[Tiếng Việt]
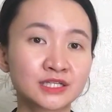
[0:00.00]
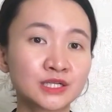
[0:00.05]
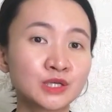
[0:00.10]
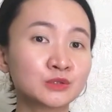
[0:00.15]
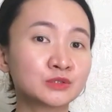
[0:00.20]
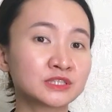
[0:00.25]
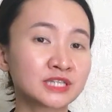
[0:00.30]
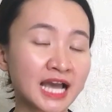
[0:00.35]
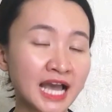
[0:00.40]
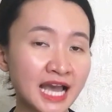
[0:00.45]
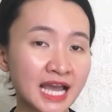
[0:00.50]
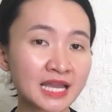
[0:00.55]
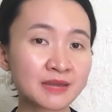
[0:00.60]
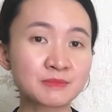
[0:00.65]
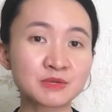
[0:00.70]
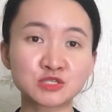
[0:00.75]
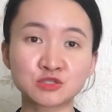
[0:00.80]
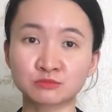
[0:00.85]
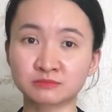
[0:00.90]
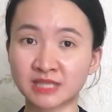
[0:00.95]
điều thứ hai
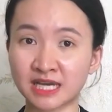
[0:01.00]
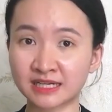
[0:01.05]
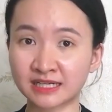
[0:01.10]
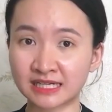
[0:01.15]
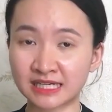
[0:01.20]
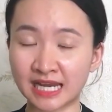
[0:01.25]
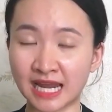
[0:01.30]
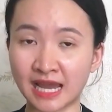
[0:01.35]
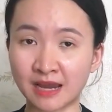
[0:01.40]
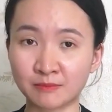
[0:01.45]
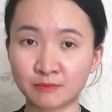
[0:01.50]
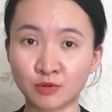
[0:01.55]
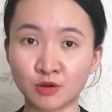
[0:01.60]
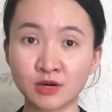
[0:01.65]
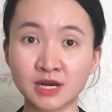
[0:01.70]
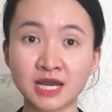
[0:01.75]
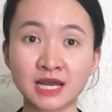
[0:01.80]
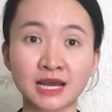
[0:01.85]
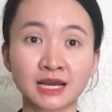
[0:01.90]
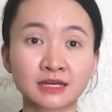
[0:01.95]
mà chúng ta cần làm
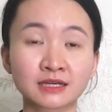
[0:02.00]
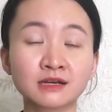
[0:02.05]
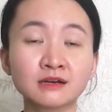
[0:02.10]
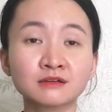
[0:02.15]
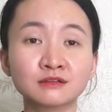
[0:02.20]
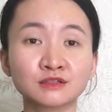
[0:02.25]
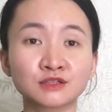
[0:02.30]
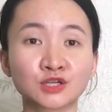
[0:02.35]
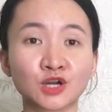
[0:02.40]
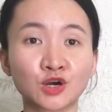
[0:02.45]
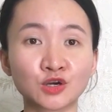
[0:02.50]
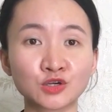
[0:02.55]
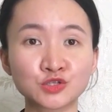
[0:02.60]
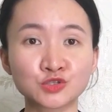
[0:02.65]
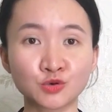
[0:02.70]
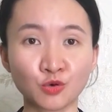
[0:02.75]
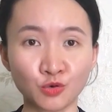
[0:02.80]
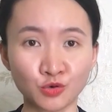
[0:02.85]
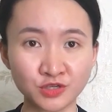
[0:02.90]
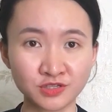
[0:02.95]
đó là ngừng nói
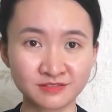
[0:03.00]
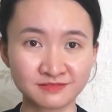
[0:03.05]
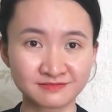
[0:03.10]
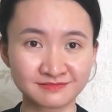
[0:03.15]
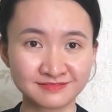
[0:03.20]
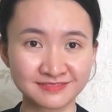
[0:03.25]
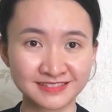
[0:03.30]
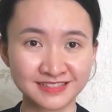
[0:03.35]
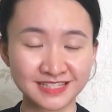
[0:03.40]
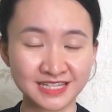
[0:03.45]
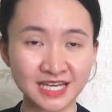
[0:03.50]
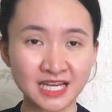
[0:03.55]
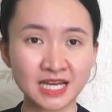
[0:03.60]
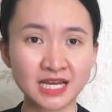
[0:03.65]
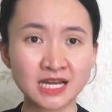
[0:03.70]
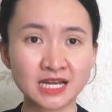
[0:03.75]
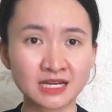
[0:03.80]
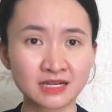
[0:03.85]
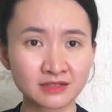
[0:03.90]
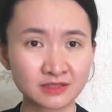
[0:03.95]
dối
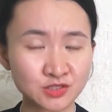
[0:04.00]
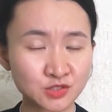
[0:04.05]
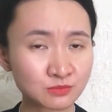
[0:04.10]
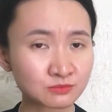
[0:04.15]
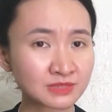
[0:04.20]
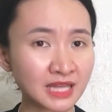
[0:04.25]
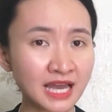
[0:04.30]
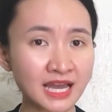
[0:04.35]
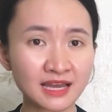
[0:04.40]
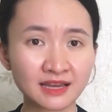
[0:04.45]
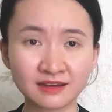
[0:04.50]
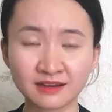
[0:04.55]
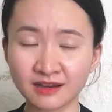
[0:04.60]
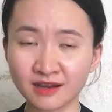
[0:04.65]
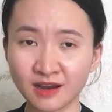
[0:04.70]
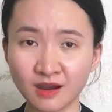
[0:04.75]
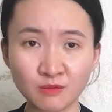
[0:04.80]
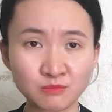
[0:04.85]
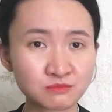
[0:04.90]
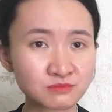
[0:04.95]
chúng ta
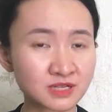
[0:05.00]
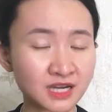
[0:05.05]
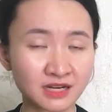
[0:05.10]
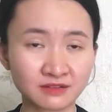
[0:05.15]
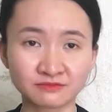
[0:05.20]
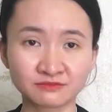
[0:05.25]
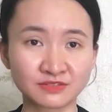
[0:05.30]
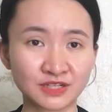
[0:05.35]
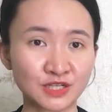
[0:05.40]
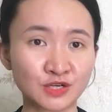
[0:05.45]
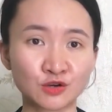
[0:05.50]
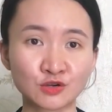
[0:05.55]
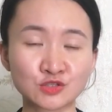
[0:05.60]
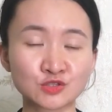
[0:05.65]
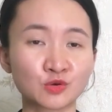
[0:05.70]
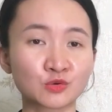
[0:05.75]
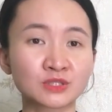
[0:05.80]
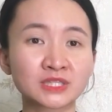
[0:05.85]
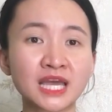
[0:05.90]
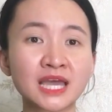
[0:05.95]
không cần phải nói
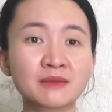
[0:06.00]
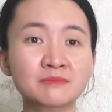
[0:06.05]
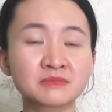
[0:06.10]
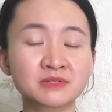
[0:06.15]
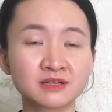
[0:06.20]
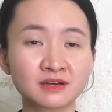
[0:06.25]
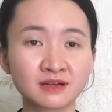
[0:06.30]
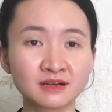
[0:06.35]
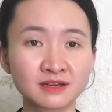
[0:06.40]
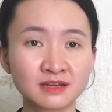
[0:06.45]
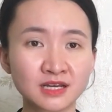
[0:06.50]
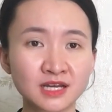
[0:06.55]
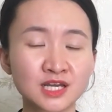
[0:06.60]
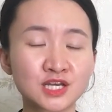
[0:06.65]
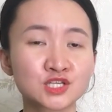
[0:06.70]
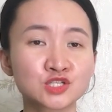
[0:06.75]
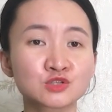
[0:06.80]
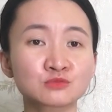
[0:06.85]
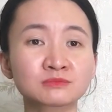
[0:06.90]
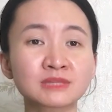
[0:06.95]
dối thêm nữa
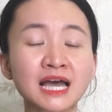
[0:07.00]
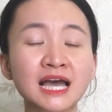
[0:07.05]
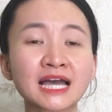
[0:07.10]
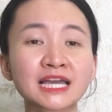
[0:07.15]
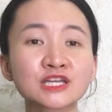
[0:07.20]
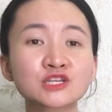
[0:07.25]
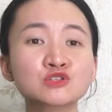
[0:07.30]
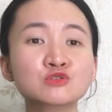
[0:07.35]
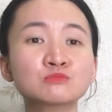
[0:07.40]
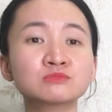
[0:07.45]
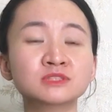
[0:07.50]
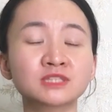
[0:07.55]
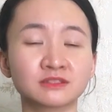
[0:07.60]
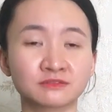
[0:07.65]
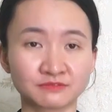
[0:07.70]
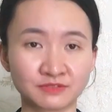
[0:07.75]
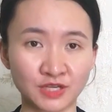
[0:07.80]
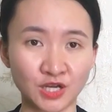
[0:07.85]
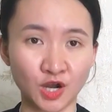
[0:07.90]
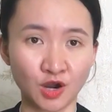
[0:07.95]
chúng ta hãy trung
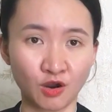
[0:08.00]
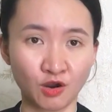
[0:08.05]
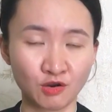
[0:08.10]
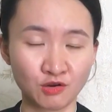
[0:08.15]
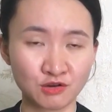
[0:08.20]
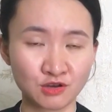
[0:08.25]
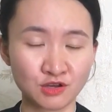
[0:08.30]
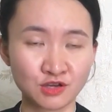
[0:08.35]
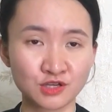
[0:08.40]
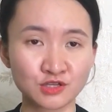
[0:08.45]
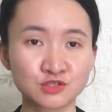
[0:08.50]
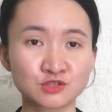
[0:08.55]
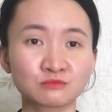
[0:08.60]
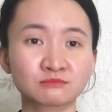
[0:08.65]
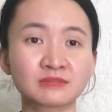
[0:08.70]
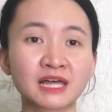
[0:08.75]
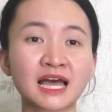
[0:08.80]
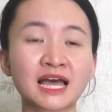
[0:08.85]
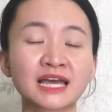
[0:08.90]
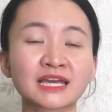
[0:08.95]
thực với họ
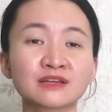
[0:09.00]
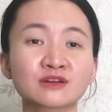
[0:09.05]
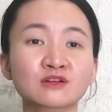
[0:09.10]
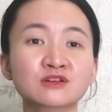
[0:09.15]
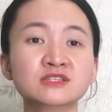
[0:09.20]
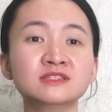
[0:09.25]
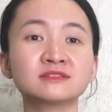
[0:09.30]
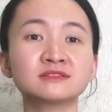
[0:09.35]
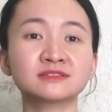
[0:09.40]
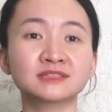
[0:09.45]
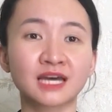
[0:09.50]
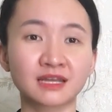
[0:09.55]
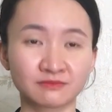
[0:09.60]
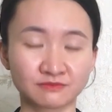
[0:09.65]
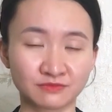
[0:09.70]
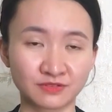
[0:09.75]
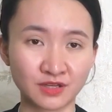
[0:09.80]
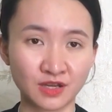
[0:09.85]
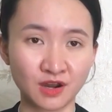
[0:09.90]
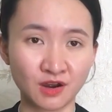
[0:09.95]
chúng ta hãy nói sự thật
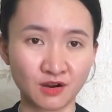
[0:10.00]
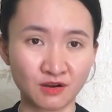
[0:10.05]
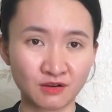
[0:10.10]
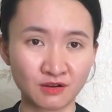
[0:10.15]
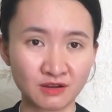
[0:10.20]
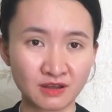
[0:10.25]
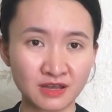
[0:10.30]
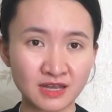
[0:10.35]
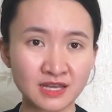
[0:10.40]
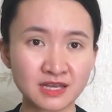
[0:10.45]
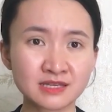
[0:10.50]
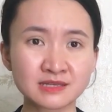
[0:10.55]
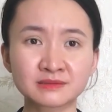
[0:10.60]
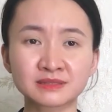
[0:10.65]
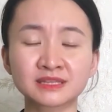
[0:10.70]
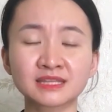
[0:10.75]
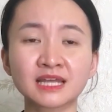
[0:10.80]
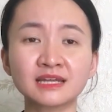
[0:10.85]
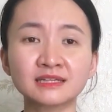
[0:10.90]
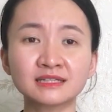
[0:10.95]
với họ
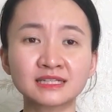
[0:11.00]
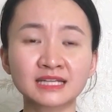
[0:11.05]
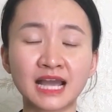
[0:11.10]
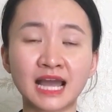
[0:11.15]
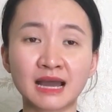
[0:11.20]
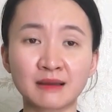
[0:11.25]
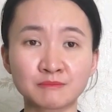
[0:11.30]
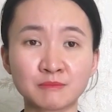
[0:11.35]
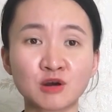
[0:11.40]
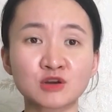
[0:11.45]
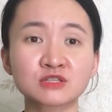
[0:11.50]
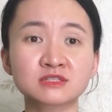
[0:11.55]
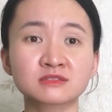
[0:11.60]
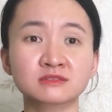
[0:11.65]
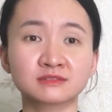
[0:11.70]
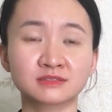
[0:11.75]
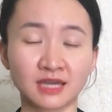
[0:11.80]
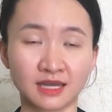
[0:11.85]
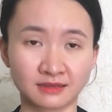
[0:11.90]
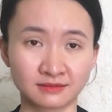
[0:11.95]
tất cả mọi
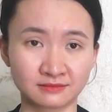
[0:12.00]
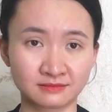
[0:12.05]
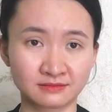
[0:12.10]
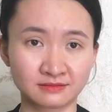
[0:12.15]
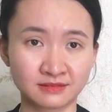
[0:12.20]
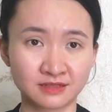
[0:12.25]
sự thật